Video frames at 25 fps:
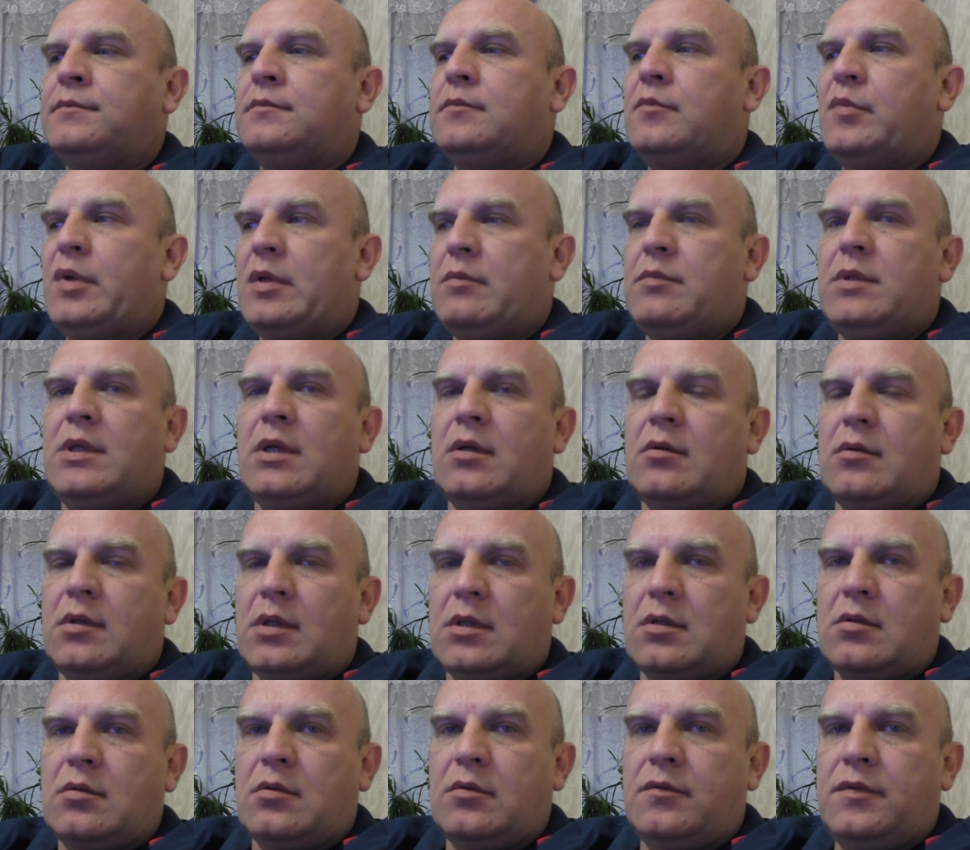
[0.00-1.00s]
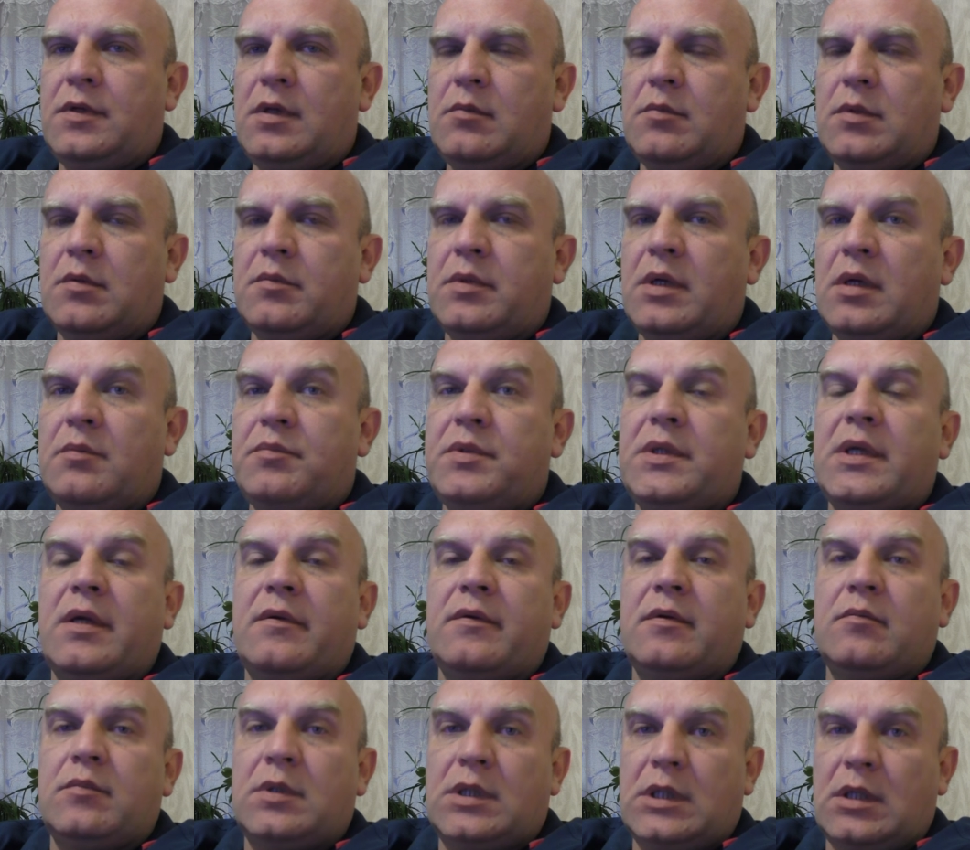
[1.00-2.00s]
премьеру нашего фильма. Мы
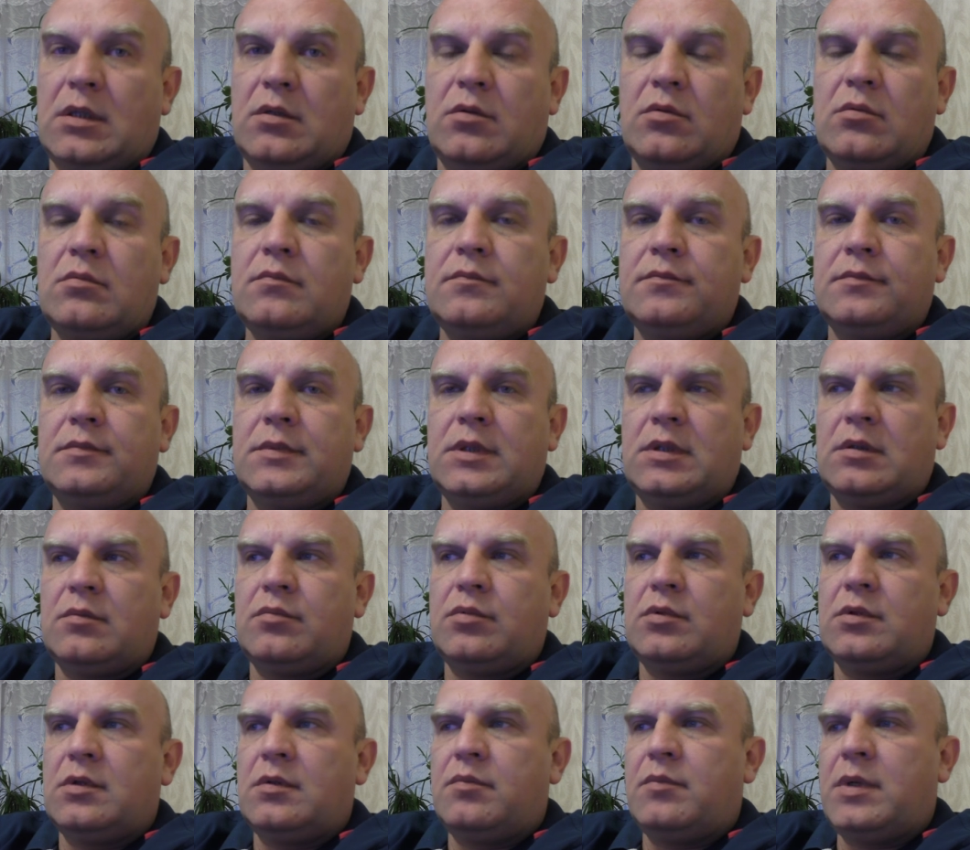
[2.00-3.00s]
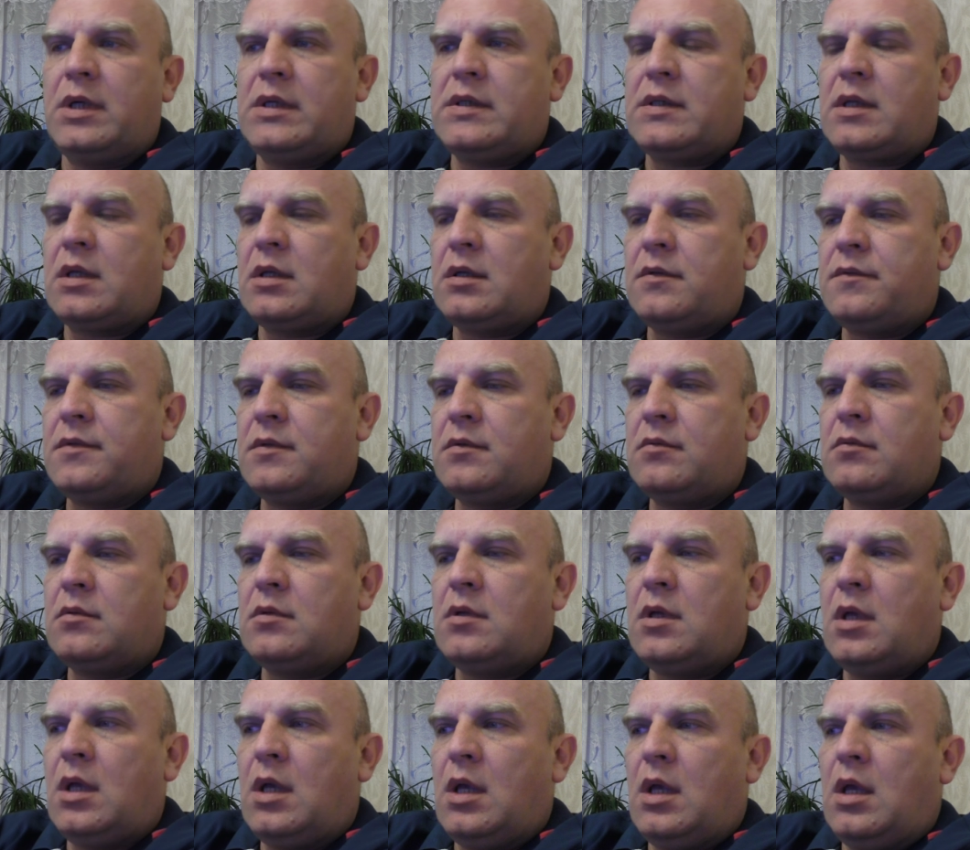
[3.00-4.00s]
объявим дату, это будет май, скорее всего,
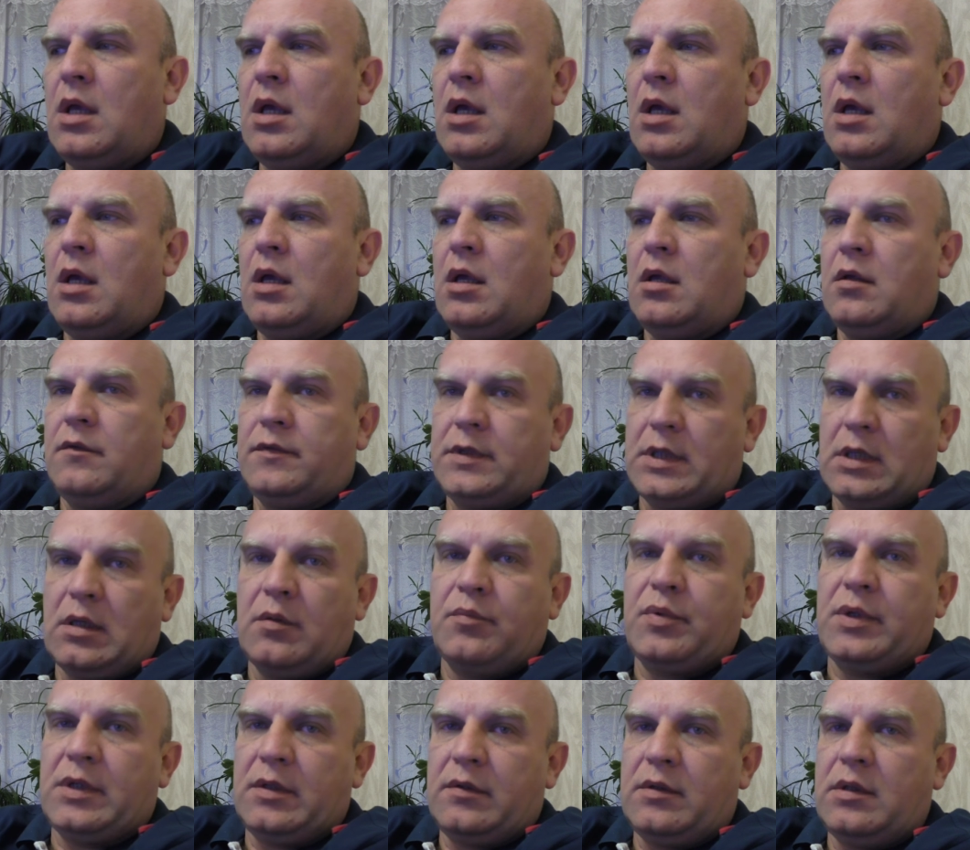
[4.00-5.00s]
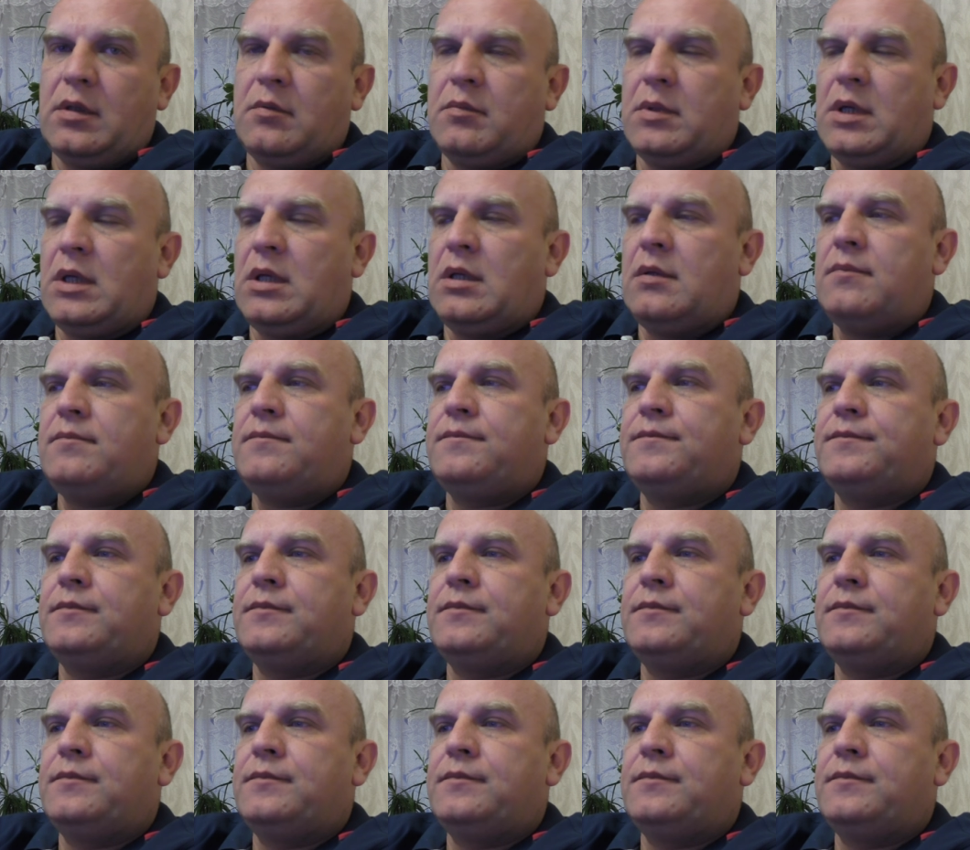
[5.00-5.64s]
вторая половина мая.